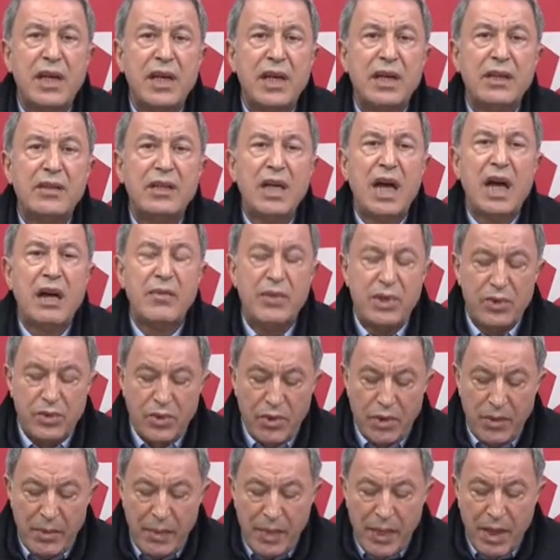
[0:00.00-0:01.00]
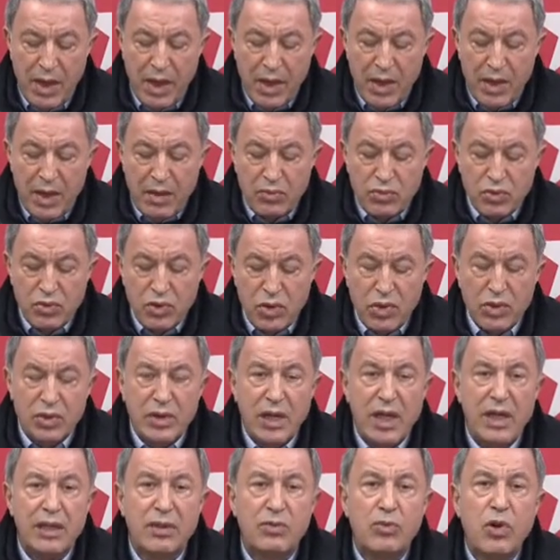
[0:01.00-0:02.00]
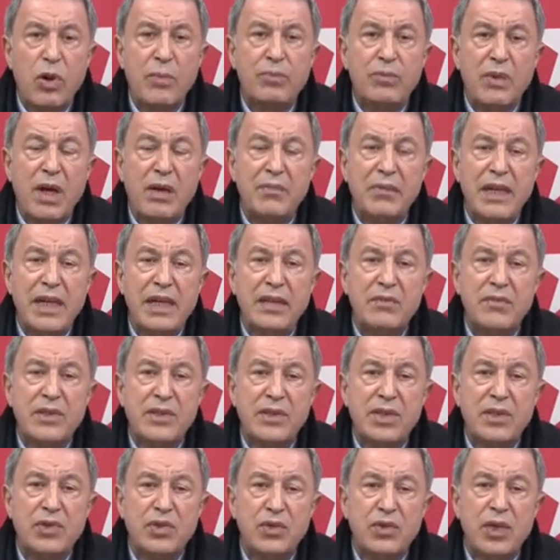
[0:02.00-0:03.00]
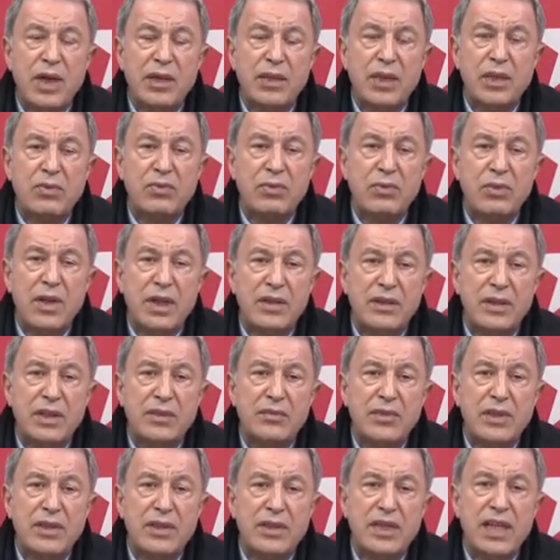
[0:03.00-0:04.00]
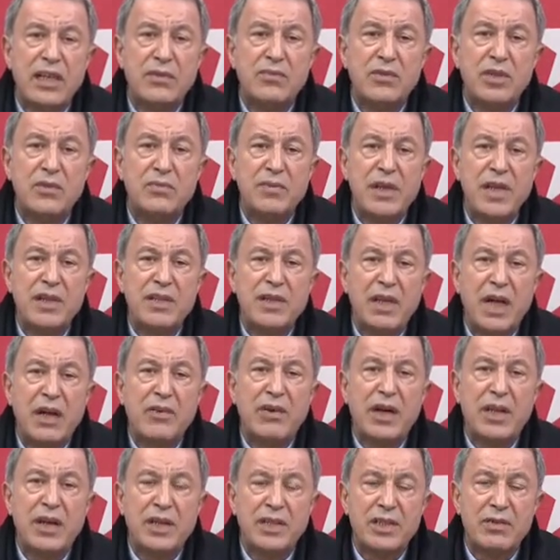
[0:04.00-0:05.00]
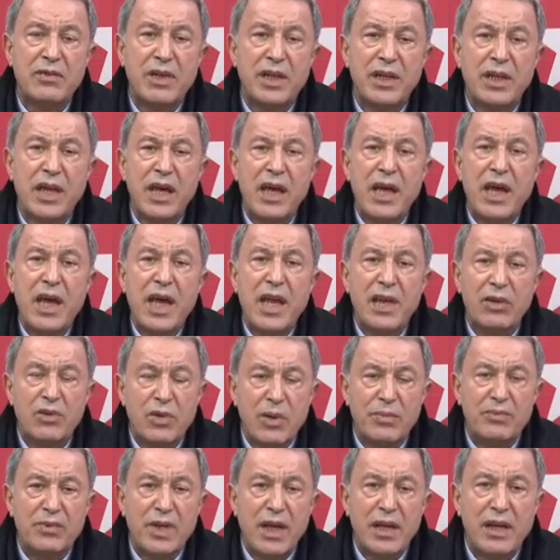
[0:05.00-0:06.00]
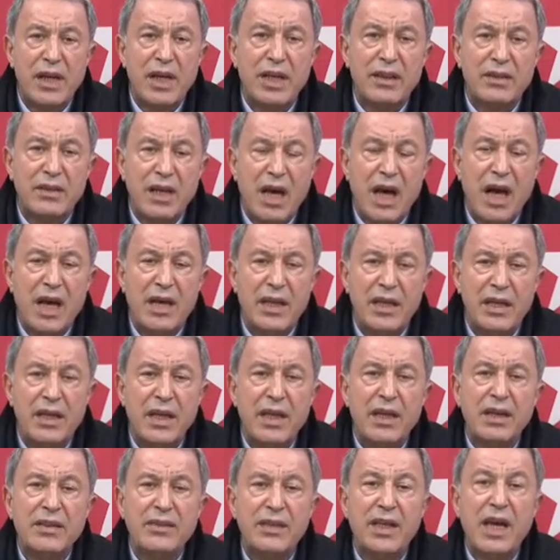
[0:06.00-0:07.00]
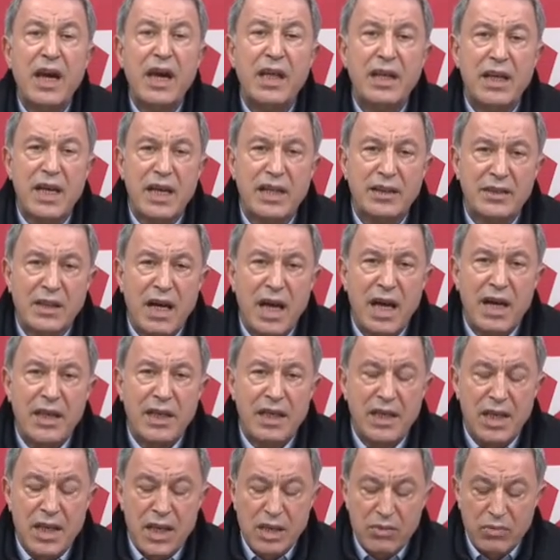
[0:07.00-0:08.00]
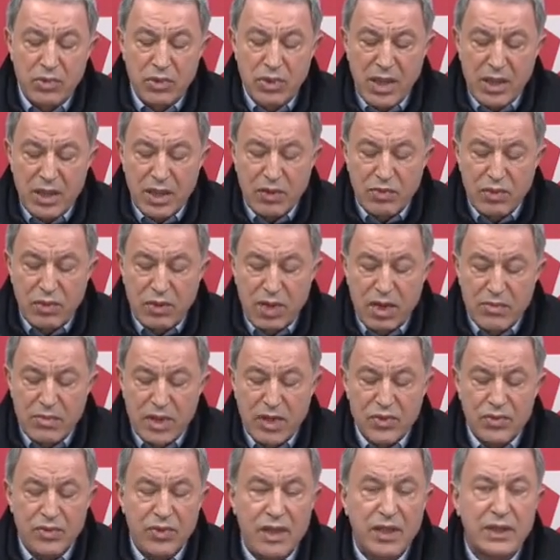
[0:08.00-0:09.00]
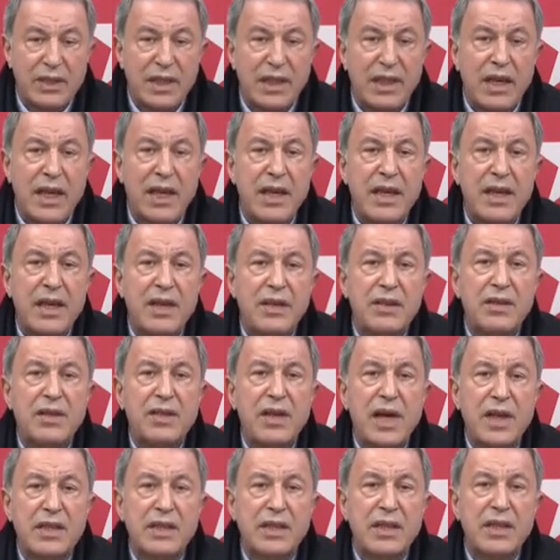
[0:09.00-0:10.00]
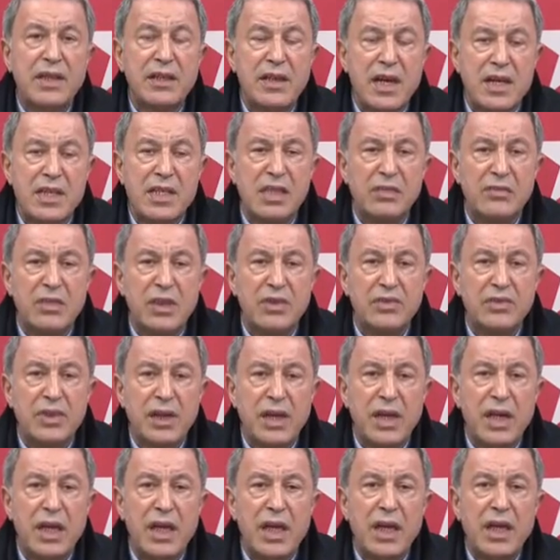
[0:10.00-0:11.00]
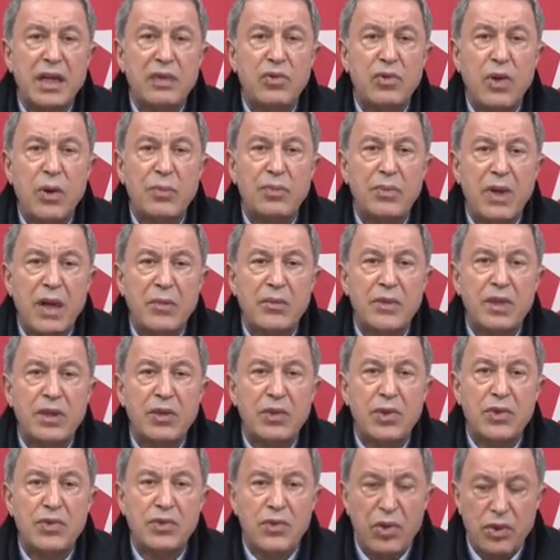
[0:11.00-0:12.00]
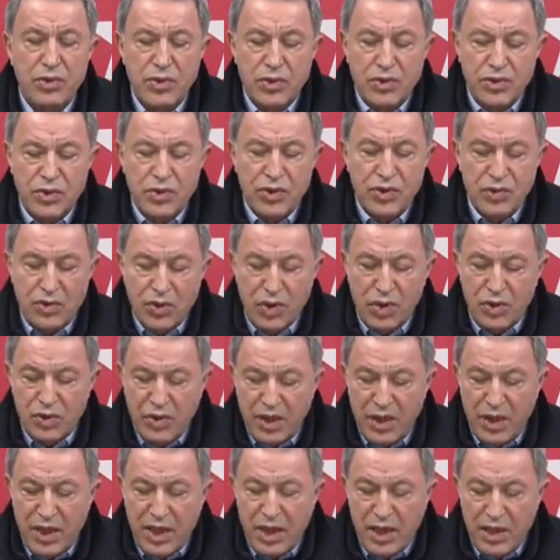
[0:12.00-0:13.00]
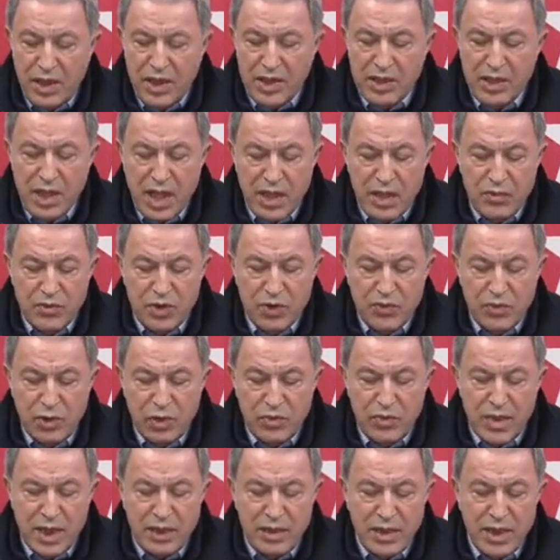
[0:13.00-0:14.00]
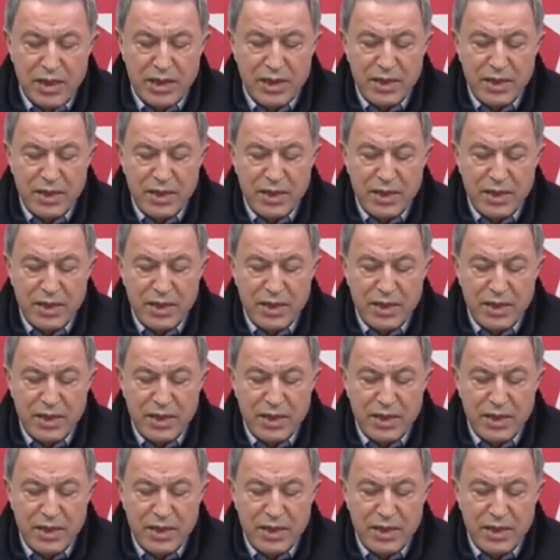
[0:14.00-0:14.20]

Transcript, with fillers: devam ediyor. Bu konuda toplam elimizde şu anda kullandığımız 75 hava aracı var. Helikopterler dahil, TİHA'lar dahil Bunları da kullanmak suretiyle ihtiyaçları karşılamak üzere toplam 213 sorti icra edilmiş bulunmaktadır.